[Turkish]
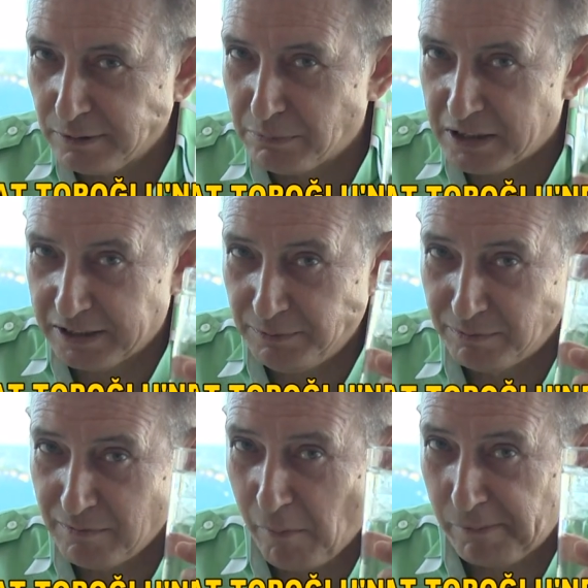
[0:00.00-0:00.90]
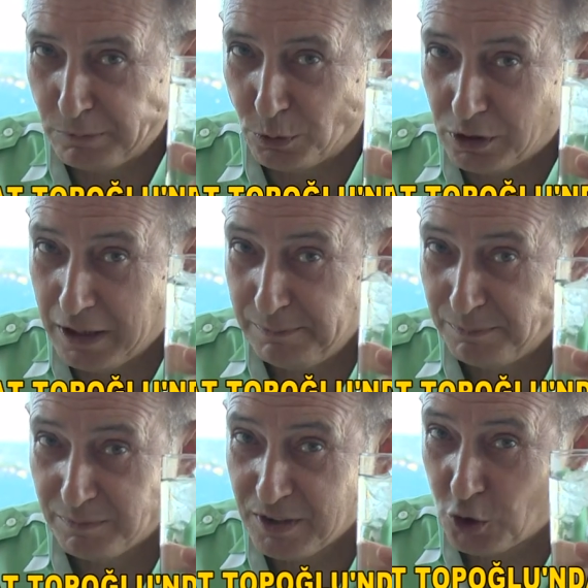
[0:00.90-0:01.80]
bakın burada
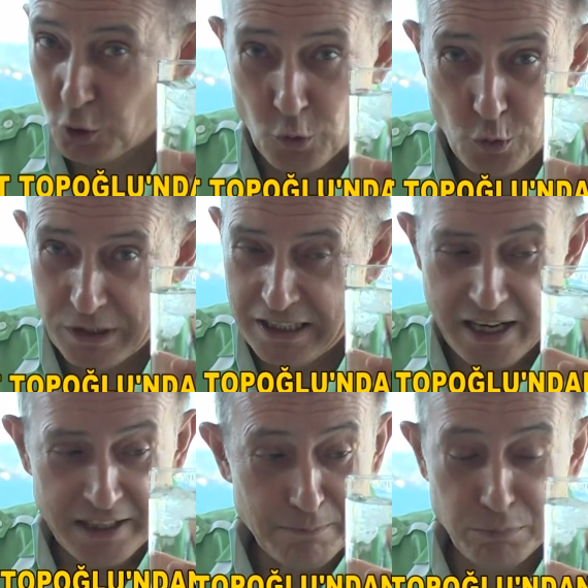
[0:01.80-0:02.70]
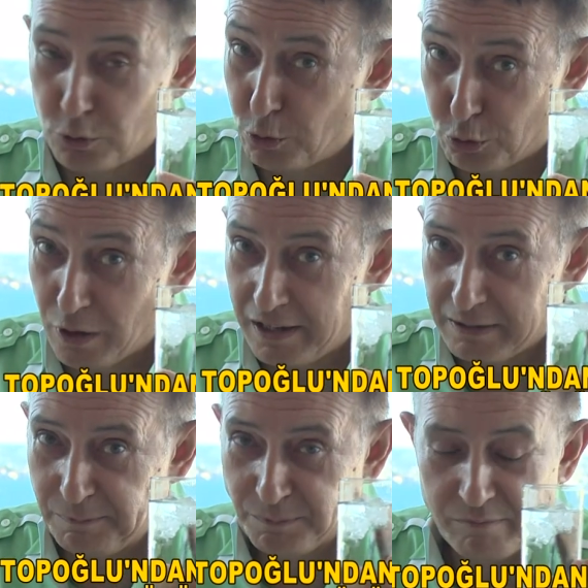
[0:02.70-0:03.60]
soğuk yani buzlu su aldım.